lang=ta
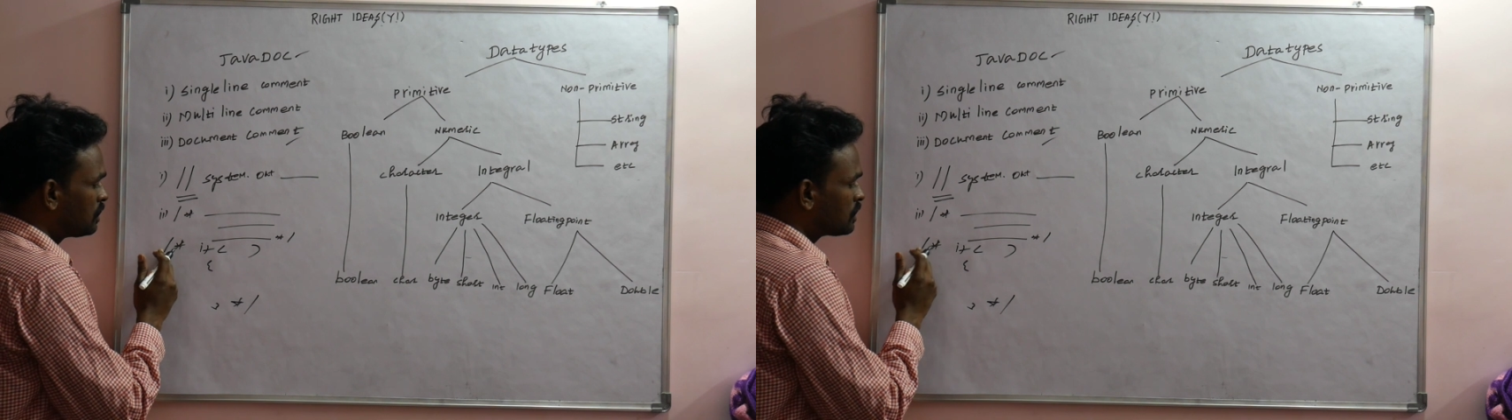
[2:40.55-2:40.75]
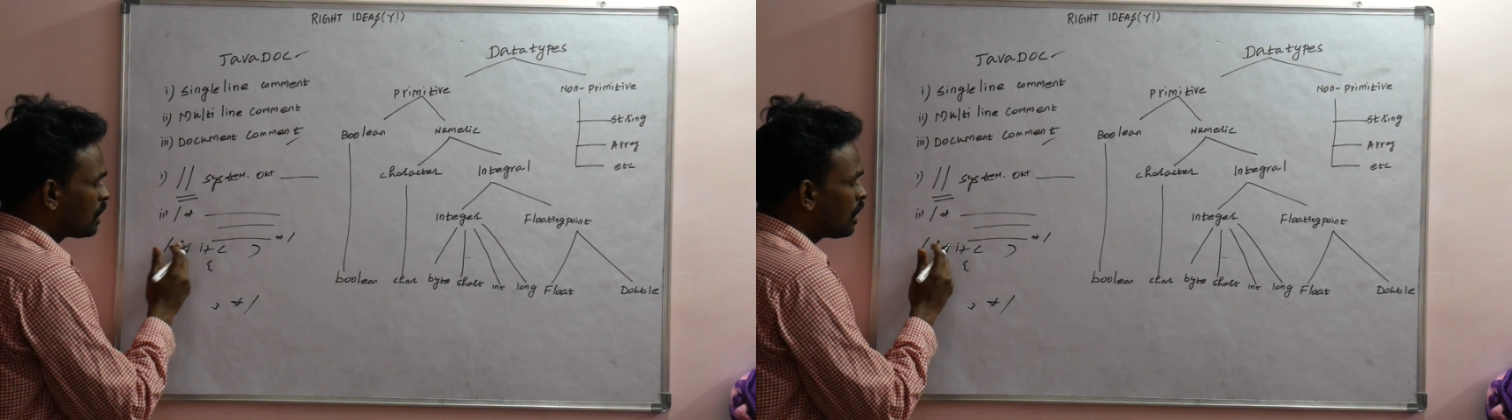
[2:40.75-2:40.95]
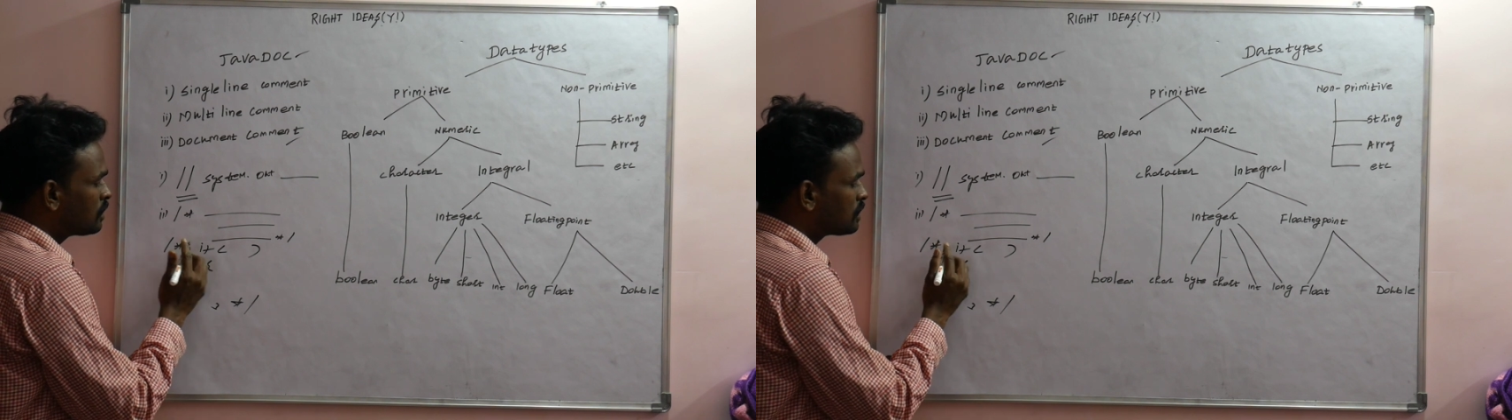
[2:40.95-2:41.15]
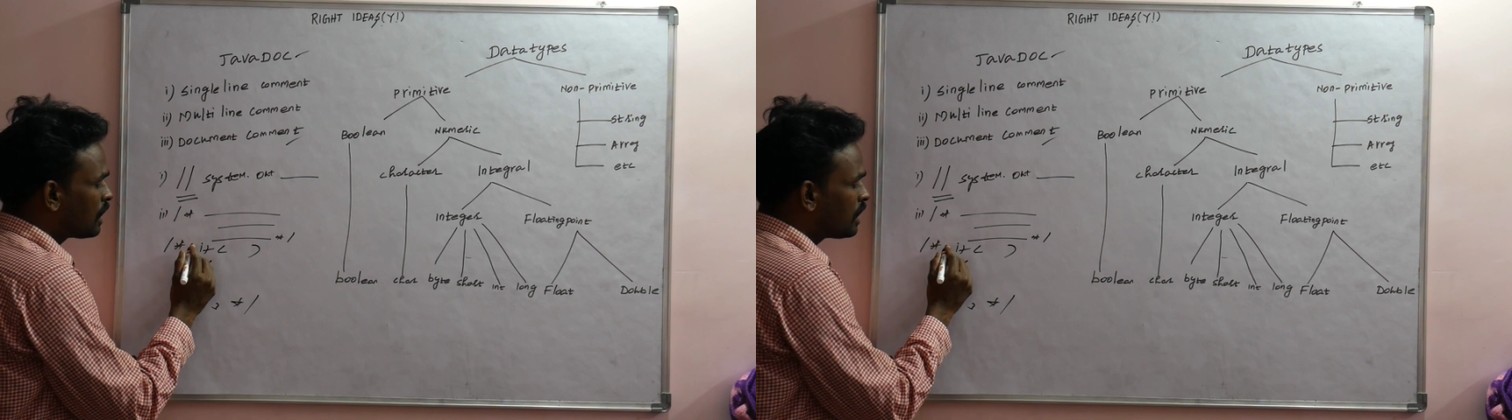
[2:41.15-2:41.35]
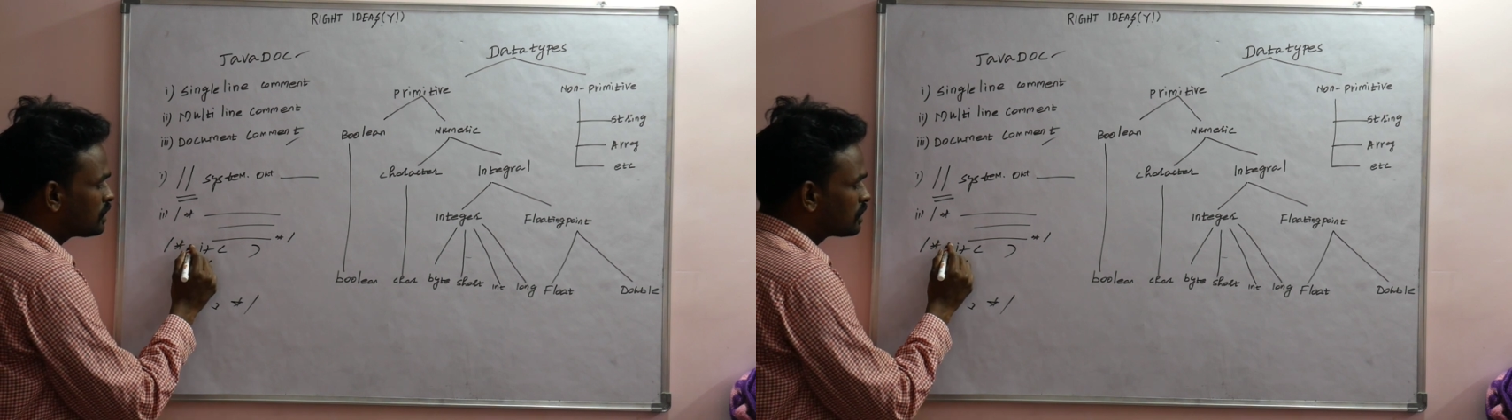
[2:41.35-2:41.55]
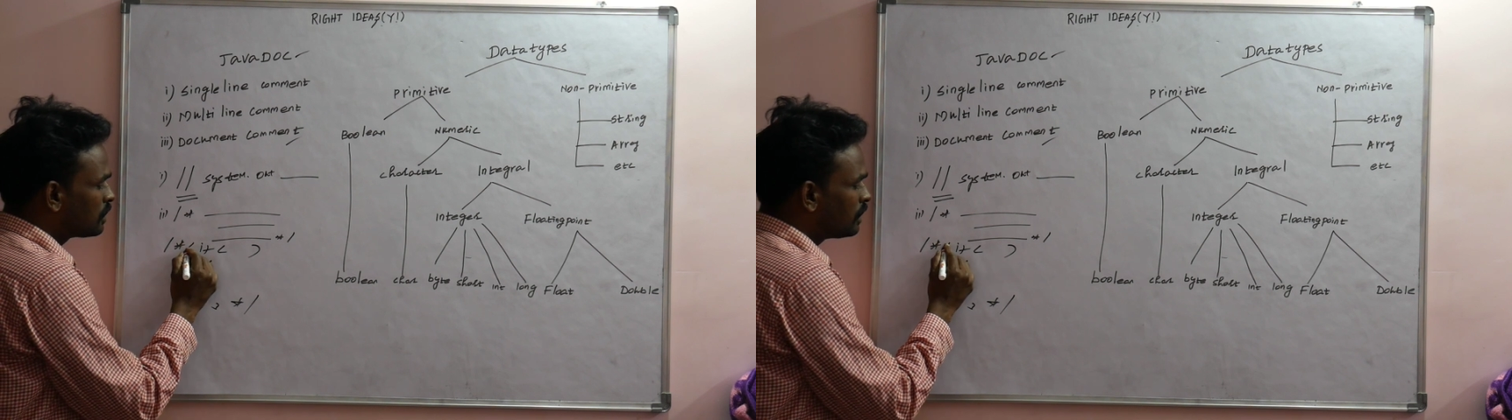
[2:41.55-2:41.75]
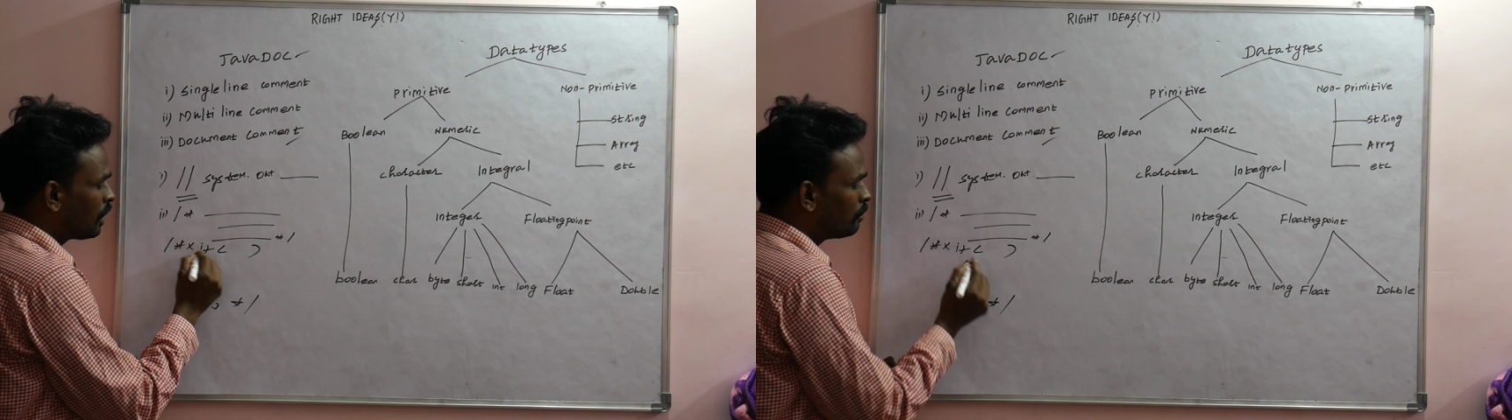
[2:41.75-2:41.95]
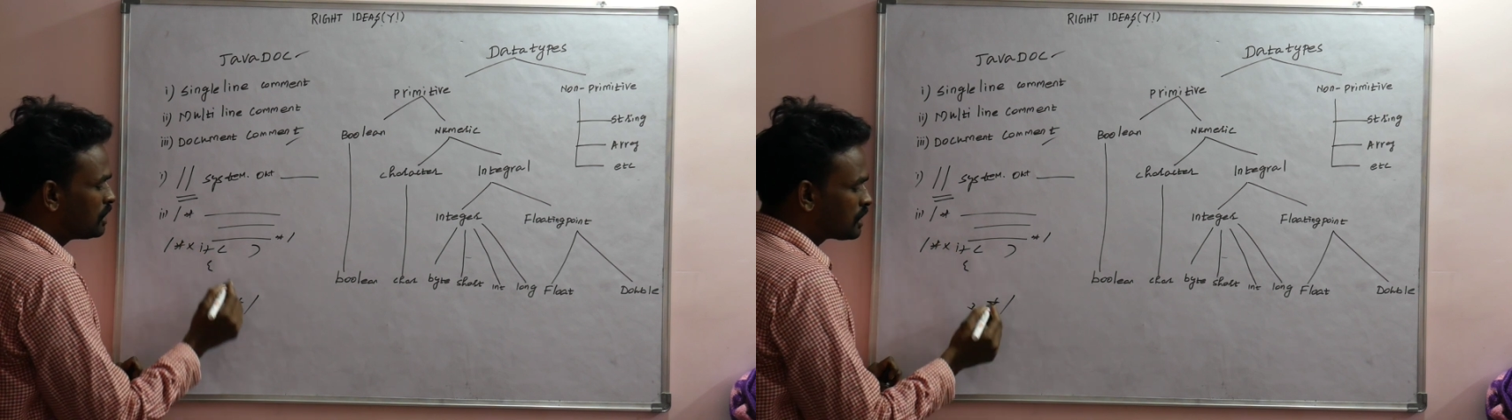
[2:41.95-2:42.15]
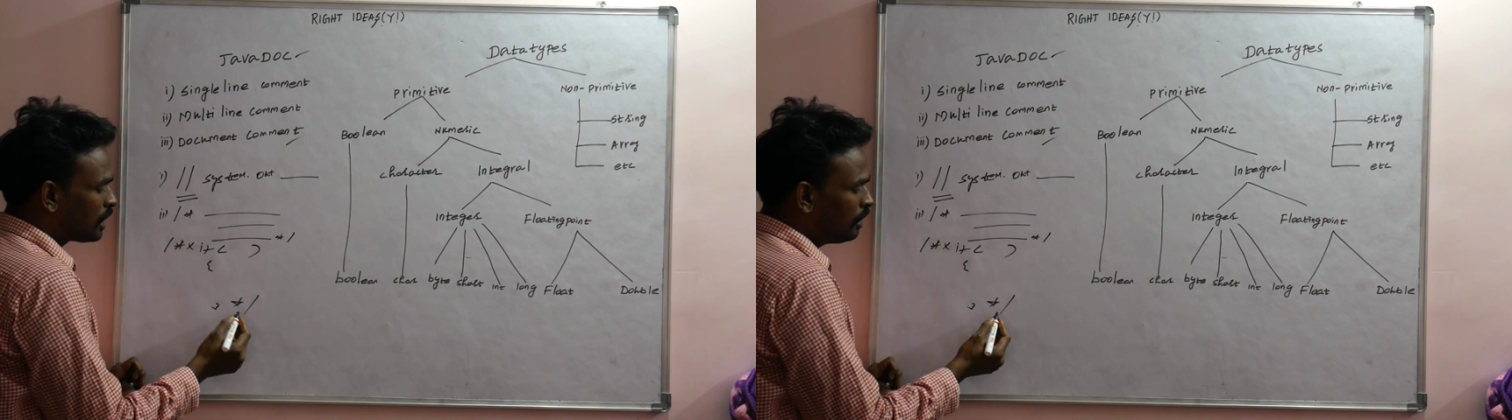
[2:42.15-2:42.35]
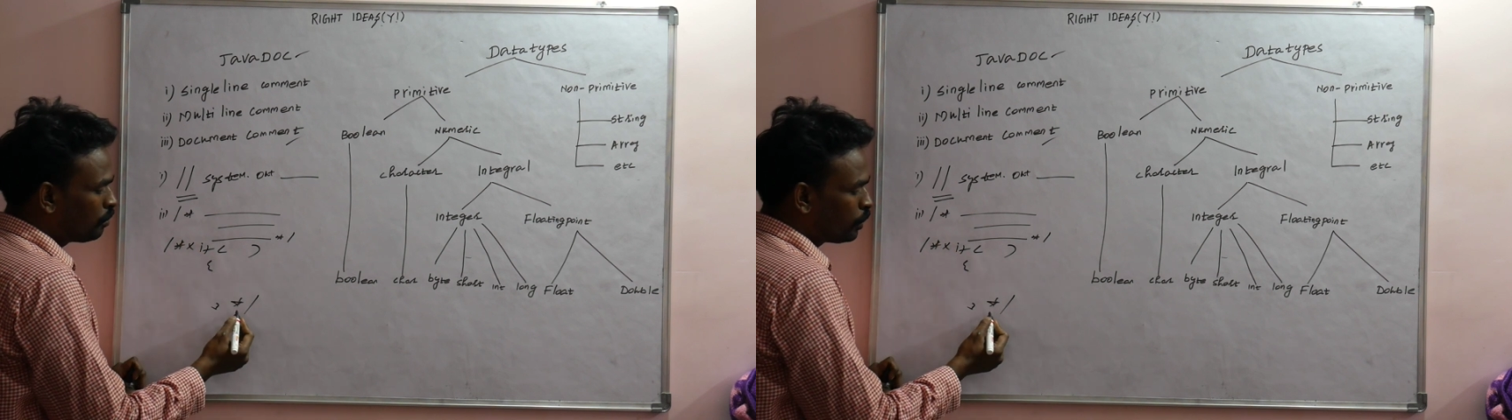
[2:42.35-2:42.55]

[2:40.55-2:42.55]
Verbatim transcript: ஸ்டார் ஸ்லாஷ் டபுள் ஸ்டார்